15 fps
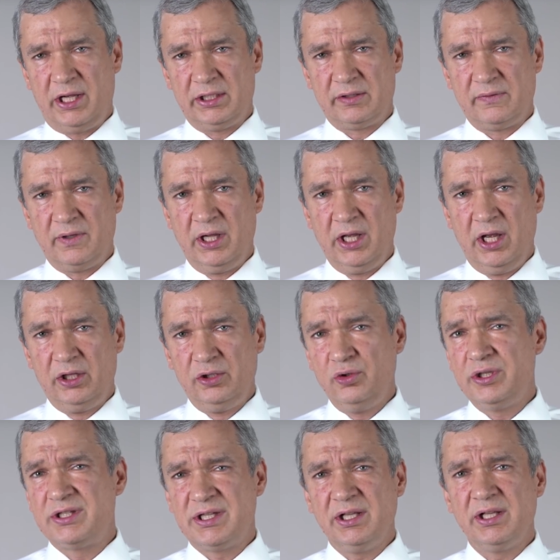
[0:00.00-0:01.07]
этого,
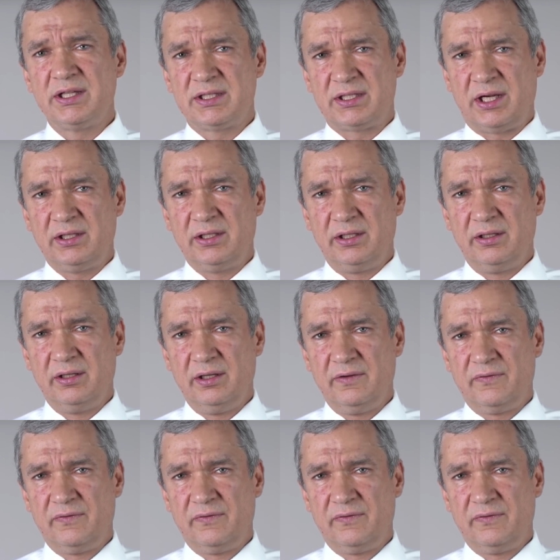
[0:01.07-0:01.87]
но и целой страны,